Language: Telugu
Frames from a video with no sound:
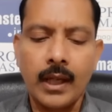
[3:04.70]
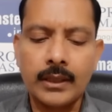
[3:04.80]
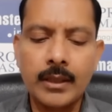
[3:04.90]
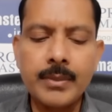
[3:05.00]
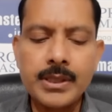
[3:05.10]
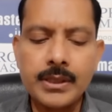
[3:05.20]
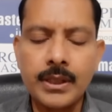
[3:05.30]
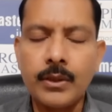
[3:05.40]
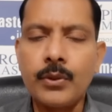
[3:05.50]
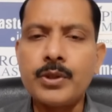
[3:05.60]
అంతకుమించి
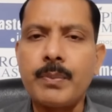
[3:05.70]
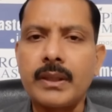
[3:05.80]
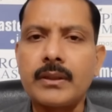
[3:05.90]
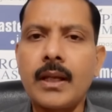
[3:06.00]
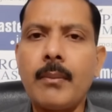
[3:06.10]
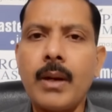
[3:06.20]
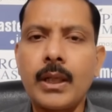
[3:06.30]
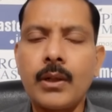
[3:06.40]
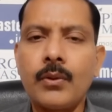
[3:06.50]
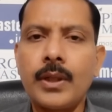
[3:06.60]
దీని గురించి పెద్దగా
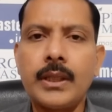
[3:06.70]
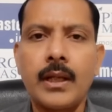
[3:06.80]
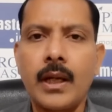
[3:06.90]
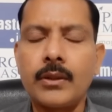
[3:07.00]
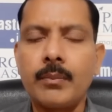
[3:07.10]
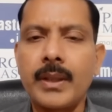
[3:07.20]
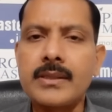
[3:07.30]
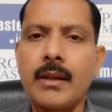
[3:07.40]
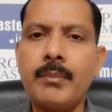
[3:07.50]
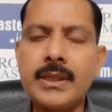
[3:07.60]
మాట్లాడుకునేది కాదు
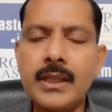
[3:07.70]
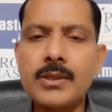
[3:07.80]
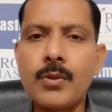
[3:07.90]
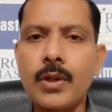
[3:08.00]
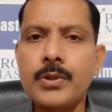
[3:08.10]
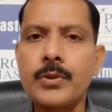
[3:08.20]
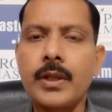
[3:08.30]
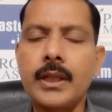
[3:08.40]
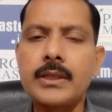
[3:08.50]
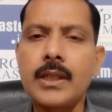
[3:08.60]
ప్లస్ ఆ బిజినెస్ కూడా
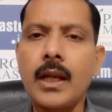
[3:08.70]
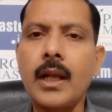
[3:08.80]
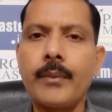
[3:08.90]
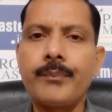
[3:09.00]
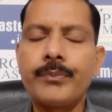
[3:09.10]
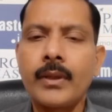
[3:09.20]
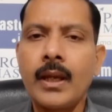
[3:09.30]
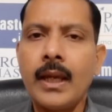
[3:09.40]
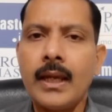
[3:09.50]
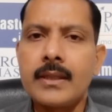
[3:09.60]
చూడండి చాలా
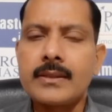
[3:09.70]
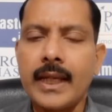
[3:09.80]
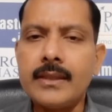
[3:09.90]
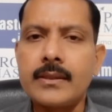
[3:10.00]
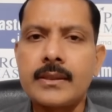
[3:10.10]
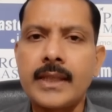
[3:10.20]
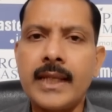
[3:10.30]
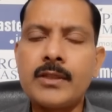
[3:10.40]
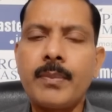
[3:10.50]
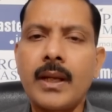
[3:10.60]
సైజ్
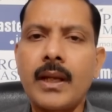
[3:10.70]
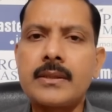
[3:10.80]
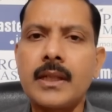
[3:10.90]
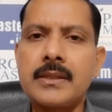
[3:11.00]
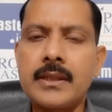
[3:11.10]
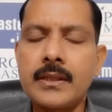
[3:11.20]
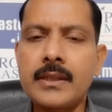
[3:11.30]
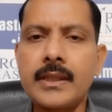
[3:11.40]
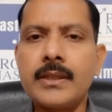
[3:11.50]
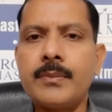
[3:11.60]
సైజ్ పరంగా చాలా చిన్న
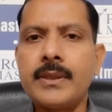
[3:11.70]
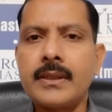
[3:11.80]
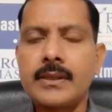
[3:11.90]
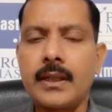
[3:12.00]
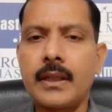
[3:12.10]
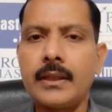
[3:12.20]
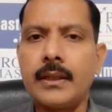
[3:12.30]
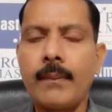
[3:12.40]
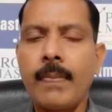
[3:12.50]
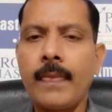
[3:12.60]
సైజ్ బిజినెస్ అండి
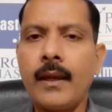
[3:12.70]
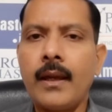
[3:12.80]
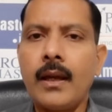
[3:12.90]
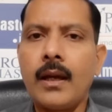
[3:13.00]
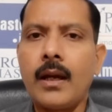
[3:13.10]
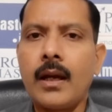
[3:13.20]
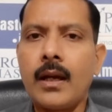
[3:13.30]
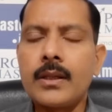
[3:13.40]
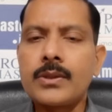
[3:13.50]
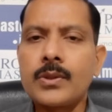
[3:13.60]
ఇది
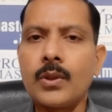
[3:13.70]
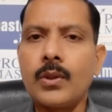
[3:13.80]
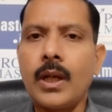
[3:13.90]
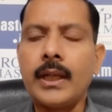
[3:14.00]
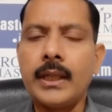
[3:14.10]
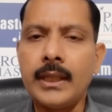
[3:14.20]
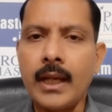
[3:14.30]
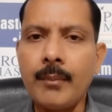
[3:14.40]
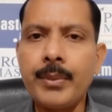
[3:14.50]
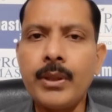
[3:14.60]
సో అంటే ఇది
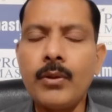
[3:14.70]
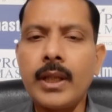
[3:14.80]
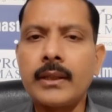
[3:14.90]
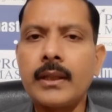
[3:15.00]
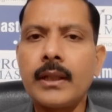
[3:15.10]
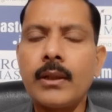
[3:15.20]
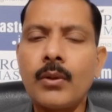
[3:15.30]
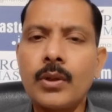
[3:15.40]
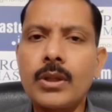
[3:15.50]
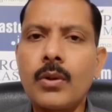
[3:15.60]
కంపెనీ కూడా ఎంత అంటే
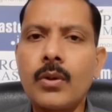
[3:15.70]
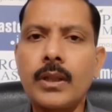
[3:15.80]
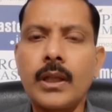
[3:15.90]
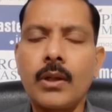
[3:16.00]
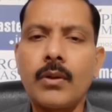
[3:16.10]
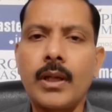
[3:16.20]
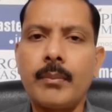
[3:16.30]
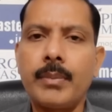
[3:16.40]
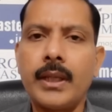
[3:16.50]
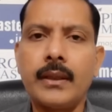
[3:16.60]
రెండు వందల కోట్ల టర్న్ ఓవర్
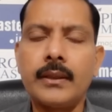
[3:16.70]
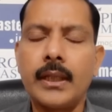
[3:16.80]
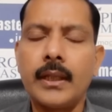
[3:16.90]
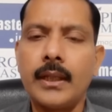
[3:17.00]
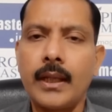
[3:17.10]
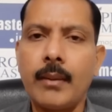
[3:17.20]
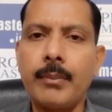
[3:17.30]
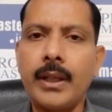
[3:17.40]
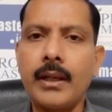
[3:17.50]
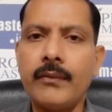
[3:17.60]
కంపెనీ అంతే ఈ
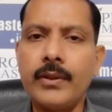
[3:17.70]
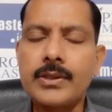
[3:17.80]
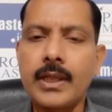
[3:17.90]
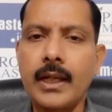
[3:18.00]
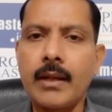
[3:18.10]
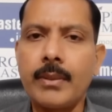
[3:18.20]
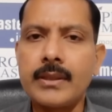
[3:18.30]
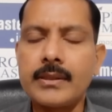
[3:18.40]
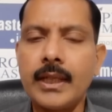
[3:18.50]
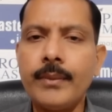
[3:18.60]
కంపెనీ రెవెన్యూస్ కానీ
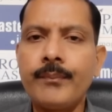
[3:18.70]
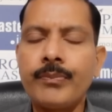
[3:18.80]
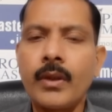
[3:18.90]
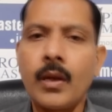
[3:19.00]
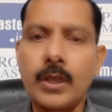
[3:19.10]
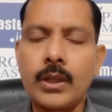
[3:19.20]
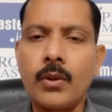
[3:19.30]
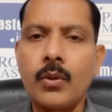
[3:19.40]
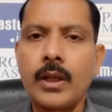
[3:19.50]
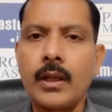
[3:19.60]
గమనిస్తే రెండు వందల
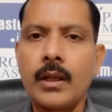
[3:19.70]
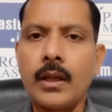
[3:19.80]
కోట్ల